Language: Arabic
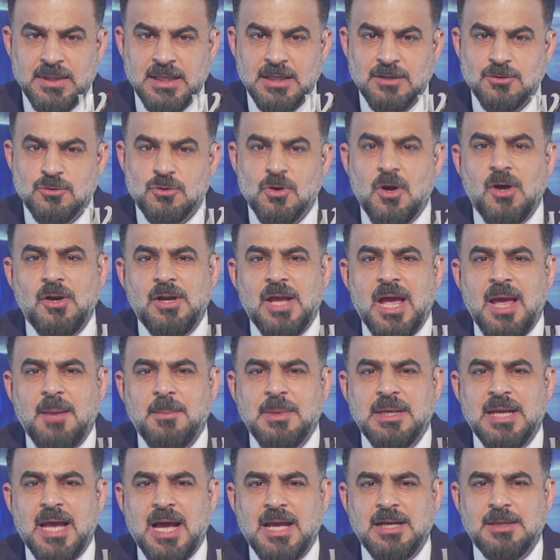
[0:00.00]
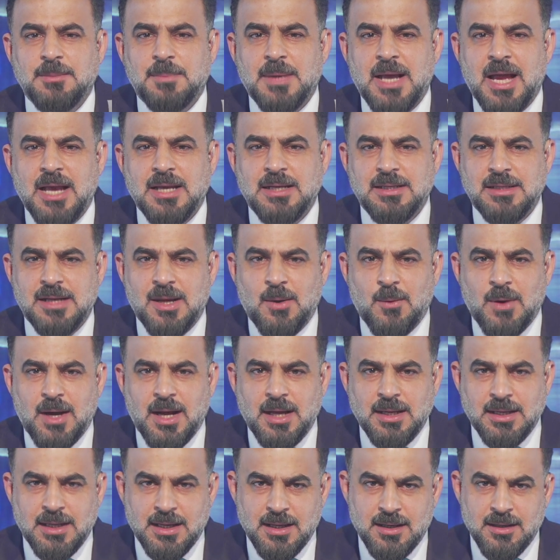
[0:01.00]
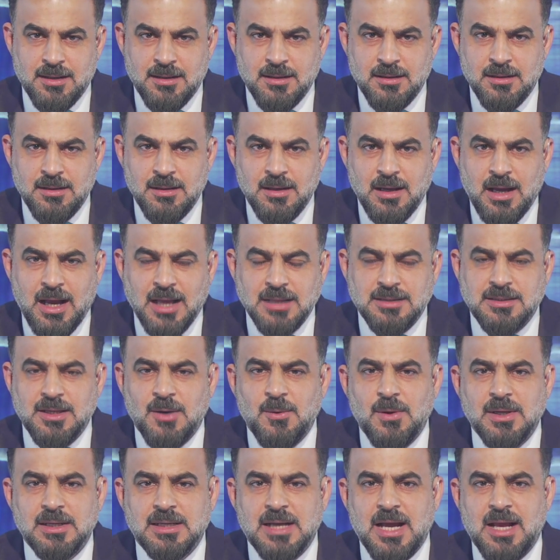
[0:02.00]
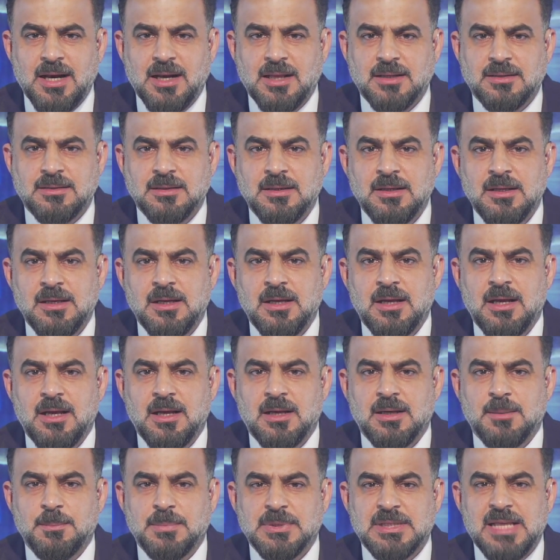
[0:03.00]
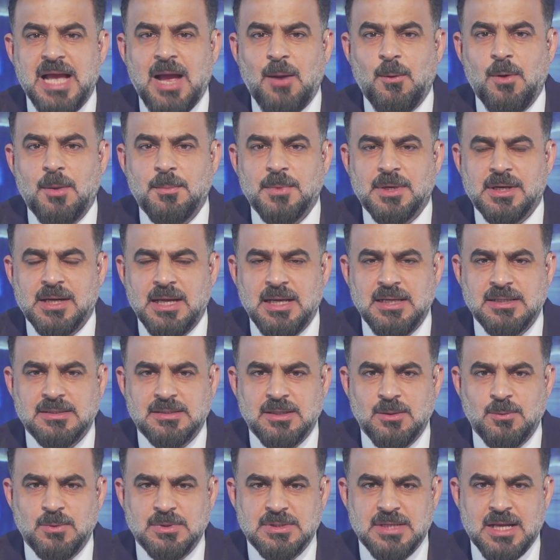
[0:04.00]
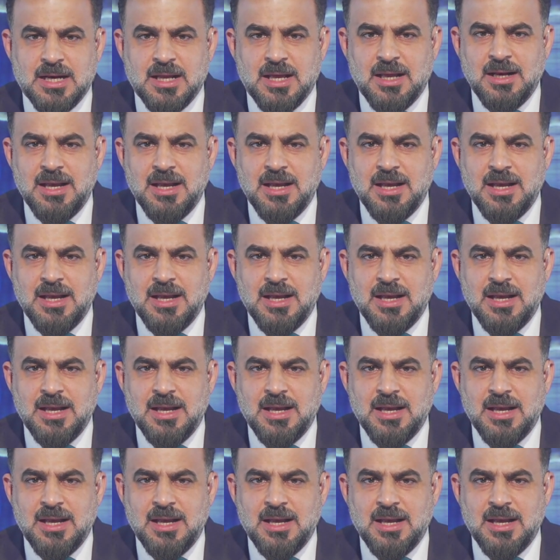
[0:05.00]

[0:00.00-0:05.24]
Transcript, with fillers: شلون أؤمن أنا بهاي النوايا حتى وإن كانت آه، بدعوة من رئيس الوزراء